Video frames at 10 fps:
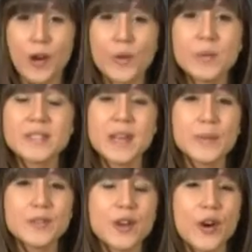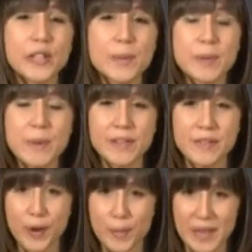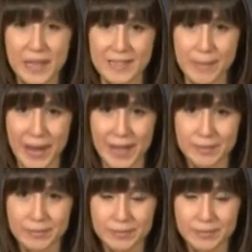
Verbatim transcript: Comenzamos con el primer informe de la semana.